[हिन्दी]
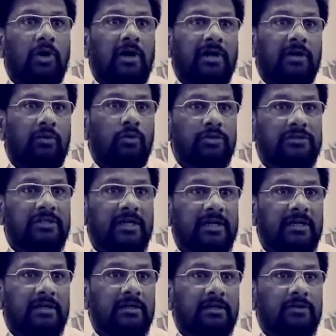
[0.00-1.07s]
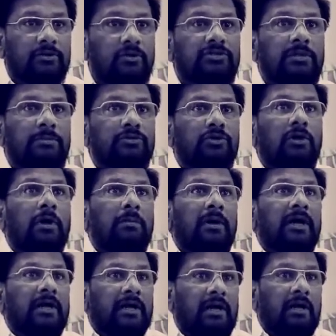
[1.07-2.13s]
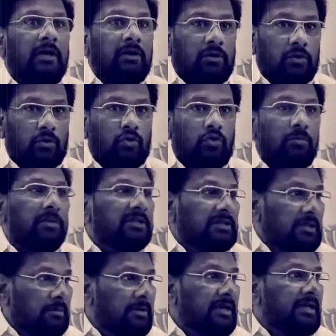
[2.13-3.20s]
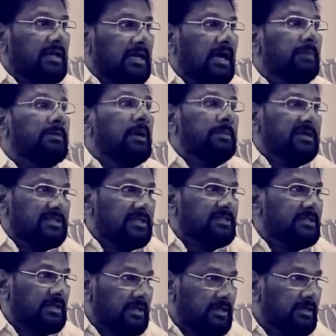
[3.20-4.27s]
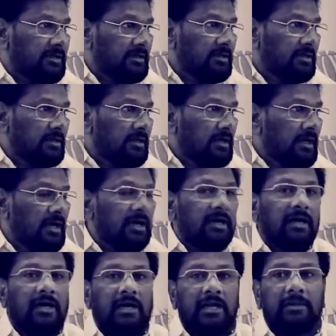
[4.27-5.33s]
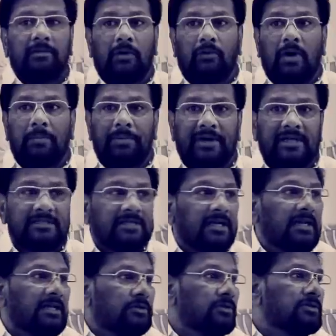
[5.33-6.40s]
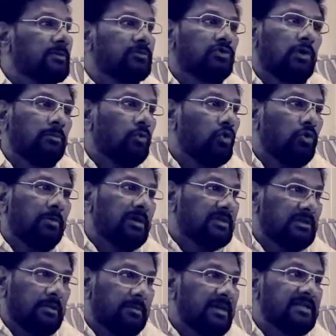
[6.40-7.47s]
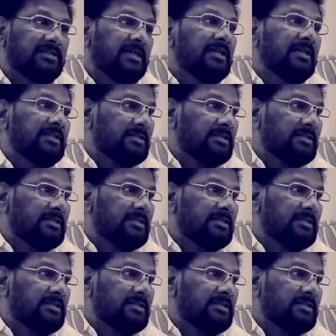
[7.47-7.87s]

अगर खुश हैं तो समझो हमारा हुकूमत हमारी कामयाबी से चल रही अगर गरीब अवाम परेशान है तो समझो हम हुकूमत हमारी सही नहीं